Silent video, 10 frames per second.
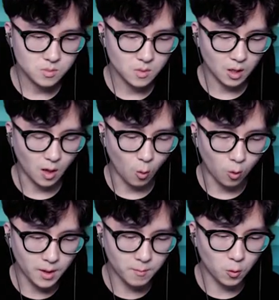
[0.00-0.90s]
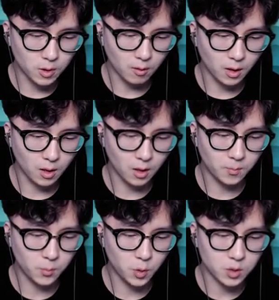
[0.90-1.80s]
야 5월의 로켓과
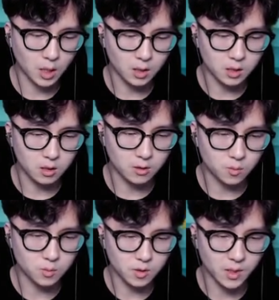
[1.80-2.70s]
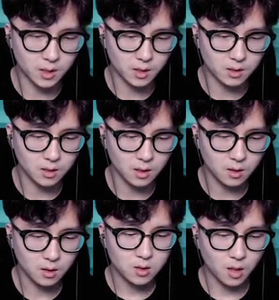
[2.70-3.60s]
표창 이거는 좀 쓸만하겠는데
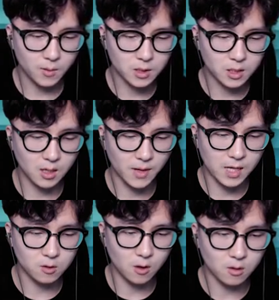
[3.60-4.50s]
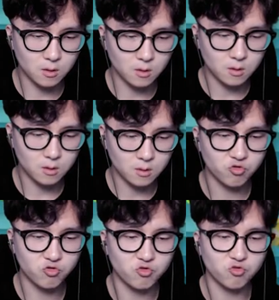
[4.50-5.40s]
더블 스킬 발동
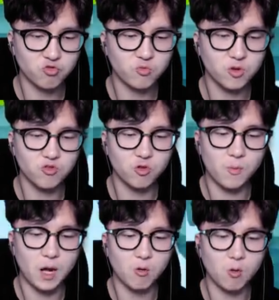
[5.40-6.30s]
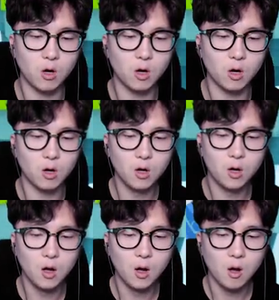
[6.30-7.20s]
두 번 누르고 바꿔
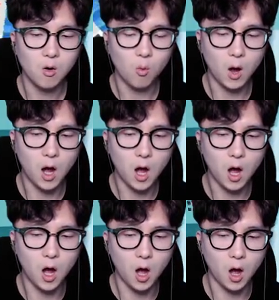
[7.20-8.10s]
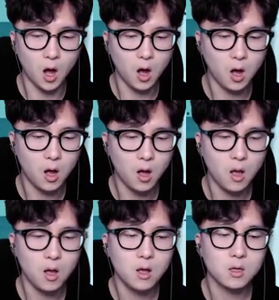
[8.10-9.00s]

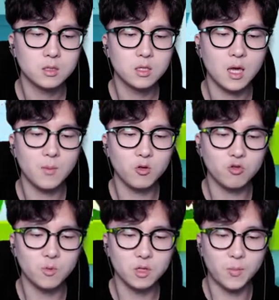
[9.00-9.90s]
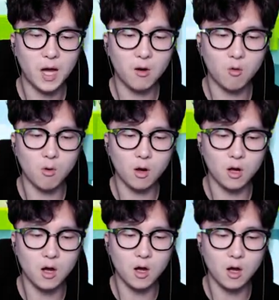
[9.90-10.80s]
와세 번 누르면서
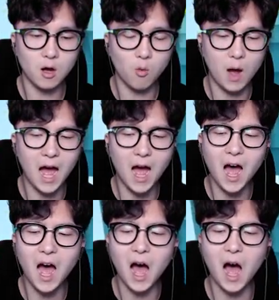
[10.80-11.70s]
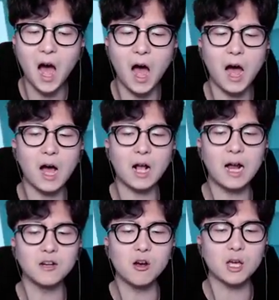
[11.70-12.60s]
바꿔 와
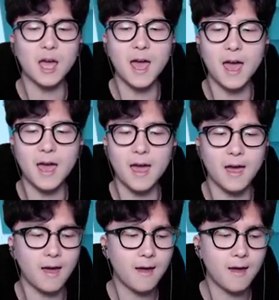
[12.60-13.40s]
강력해